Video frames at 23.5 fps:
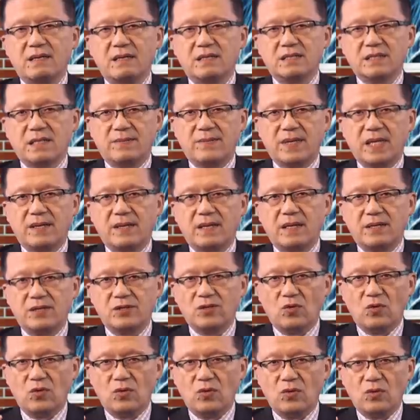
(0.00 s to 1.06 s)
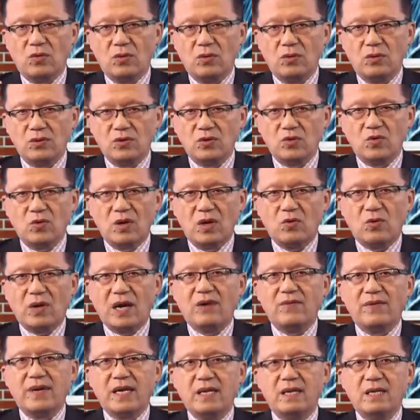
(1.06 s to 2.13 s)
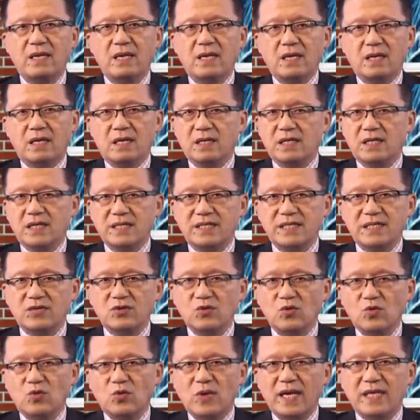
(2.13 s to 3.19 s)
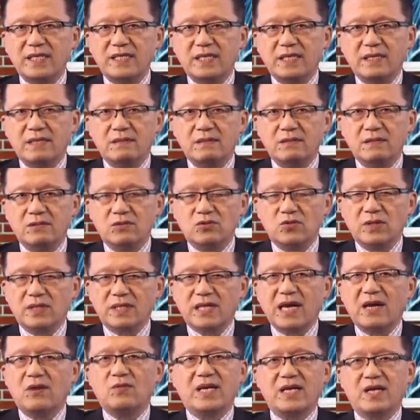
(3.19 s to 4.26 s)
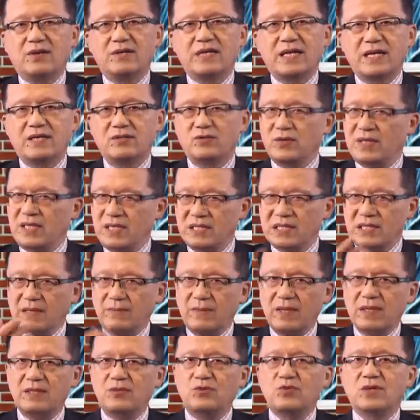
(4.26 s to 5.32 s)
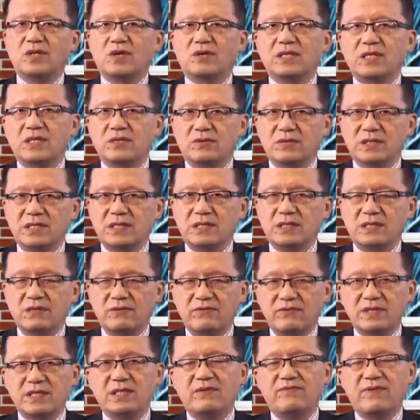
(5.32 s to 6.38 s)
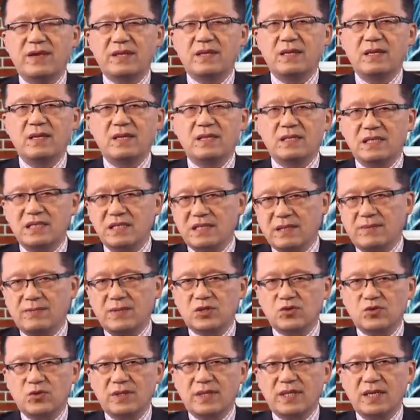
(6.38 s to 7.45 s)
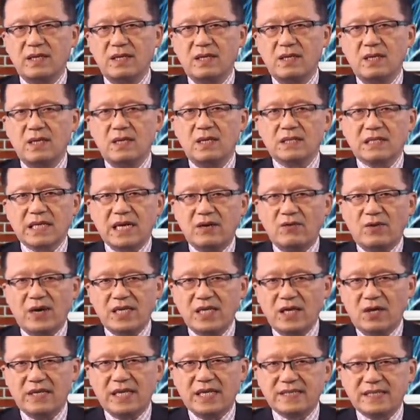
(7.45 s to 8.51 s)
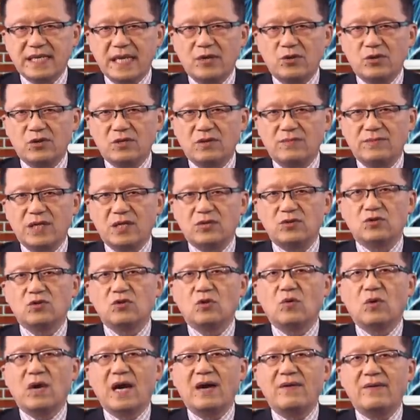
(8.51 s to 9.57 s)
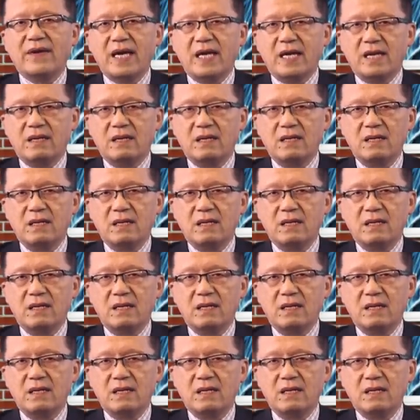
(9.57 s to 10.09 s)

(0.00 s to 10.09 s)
上面呢有有关华为和这个星通关系说谈话要点，说你怎么遇到这种疑问，你怎么说呢？谈话要点在于什么呢？就是华为